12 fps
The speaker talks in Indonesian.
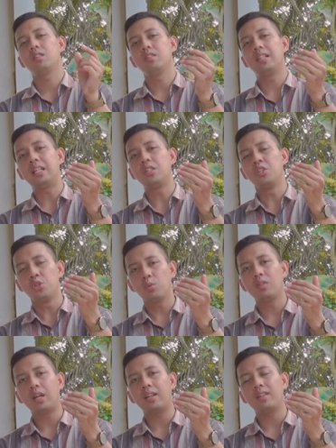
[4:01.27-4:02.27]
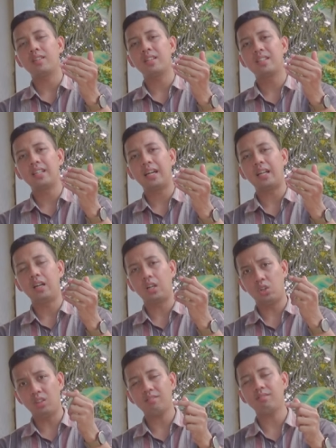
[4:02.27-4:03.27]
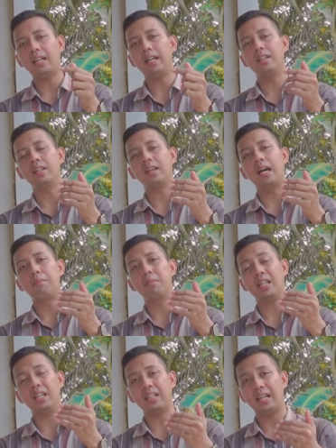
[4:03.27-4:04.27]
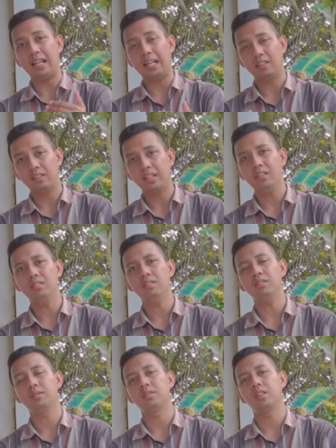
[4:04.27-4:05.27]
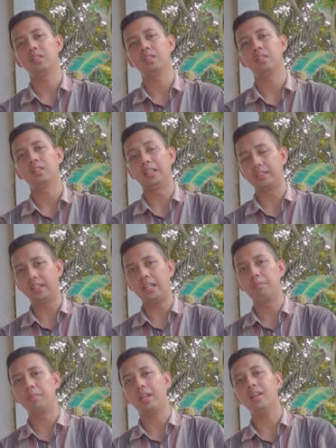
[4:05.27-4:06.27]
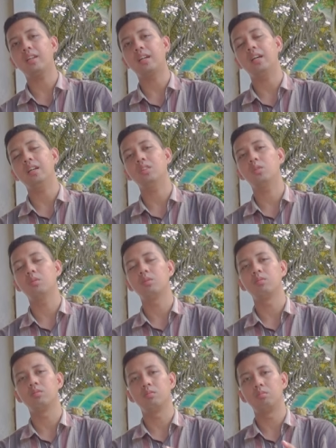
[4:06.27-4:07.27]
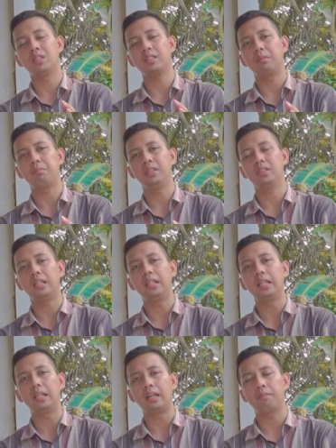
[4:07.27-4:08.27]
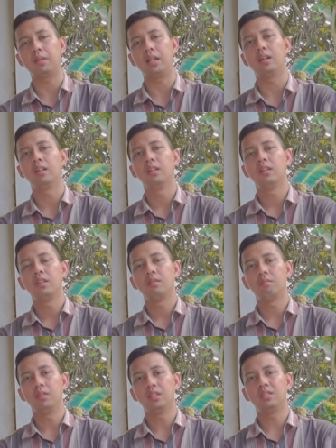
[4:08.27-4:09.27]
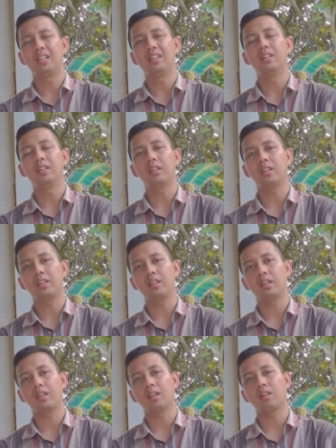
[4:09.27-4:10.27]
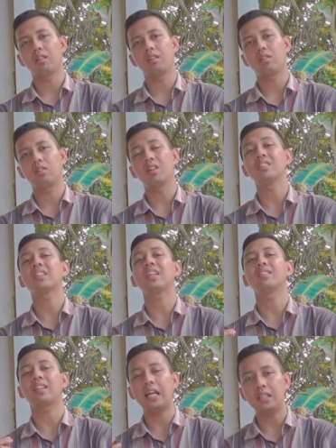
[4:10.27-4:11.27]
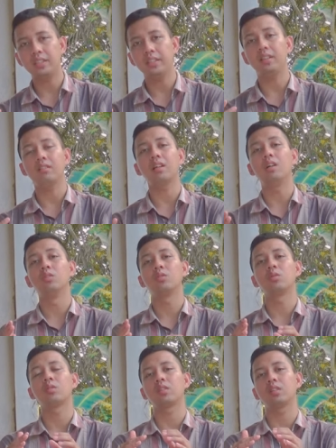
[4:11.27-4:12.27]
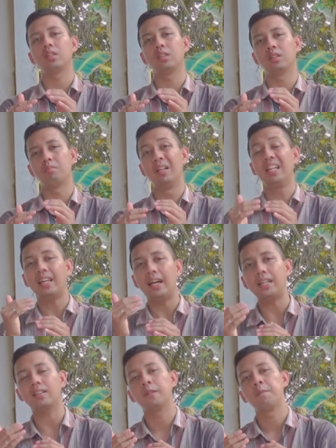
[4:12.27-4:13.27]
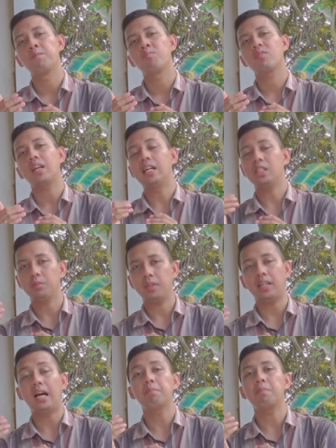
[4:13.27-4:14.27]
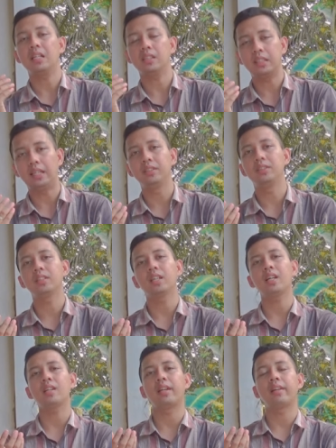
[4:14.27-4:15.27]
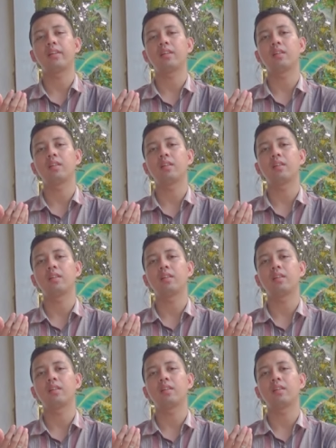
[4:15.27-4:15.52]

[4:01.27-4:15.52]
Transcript: dan juga negara kota di Amerika Latin, Latin Amerika itu bisa menjadi apa? menjadi konsentrasi kita untuk melihat aspek apa saja dan